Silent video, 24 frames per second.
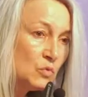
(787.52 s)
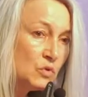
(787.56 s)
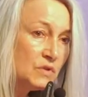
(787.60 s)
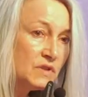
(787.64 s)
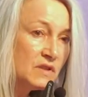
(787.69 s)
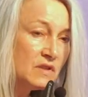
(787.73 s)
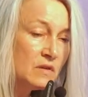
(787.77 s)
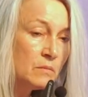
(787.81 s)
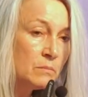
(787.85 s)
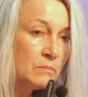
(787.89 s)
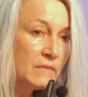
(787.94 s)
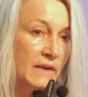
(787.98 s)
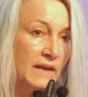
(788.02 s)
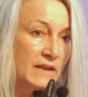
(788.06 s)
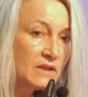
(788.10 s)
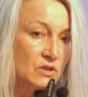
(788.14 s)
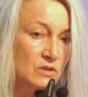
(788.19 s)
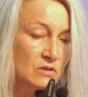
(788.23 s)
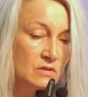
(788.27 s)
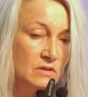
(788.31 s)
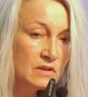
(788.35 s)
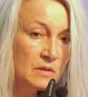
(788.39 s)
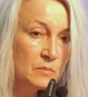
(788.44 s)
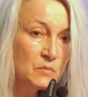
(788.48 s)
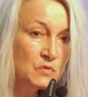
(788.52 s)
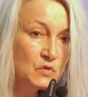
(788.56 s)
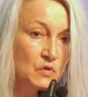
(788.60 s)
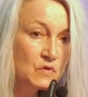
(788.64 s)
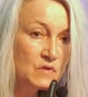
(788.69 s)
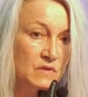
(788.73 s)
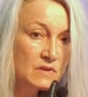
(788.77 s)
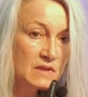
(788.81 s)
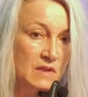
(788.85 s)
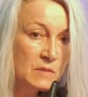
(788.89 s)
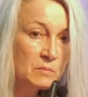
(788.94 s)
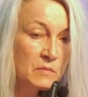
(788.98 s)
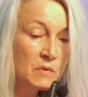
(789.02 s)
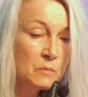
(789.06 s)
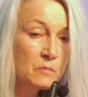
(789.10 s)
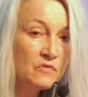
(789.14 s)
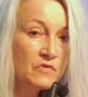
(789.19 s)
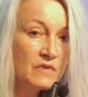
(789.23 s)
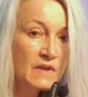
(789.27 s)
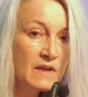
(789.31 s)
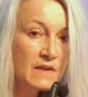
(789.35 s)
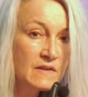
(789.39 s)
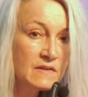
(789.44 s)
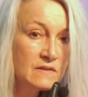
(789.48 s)
mutige Menschen dem System
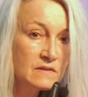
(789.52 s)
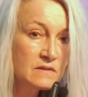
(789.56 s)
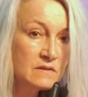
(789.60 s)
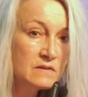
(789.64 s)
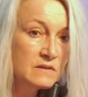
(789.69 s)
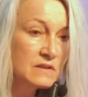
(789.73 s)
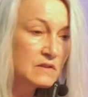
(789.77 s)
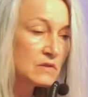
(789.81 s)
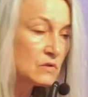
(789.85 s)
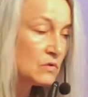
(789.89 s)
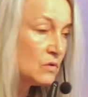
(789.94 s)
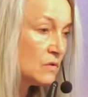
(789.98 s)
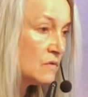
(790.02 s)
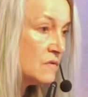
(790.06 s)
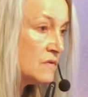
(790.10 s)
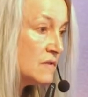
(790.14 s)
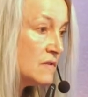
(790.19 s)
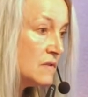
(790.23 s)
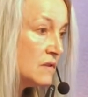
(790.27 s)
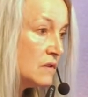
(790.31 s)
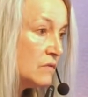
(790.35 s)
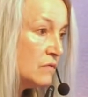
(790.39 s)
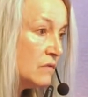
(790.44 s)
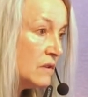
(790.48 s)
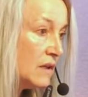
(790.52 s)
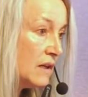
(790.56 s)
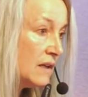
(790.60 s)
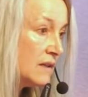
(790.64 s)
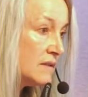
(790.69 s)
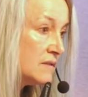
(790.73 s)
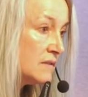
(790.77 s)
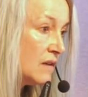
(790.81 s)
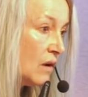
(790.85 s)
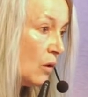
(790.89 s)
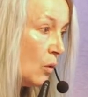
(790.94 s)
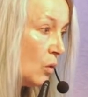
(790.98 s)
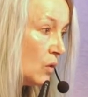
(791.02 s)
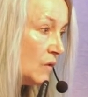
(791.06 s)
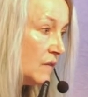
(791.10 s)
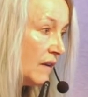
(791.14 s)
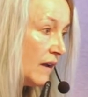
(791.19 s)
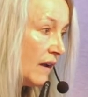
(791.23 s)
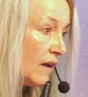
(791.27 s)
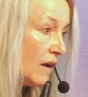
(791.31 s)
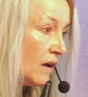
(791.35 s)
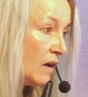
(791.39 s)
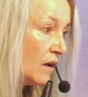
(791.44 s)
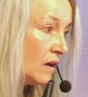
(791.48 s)
im Weg sind, das können Sie sich vielleicht auch
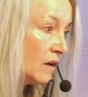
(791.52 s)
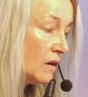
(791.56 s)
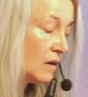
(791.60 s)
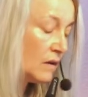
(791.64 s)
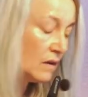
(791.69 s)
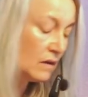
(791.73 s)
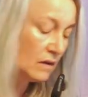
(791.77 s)
denken.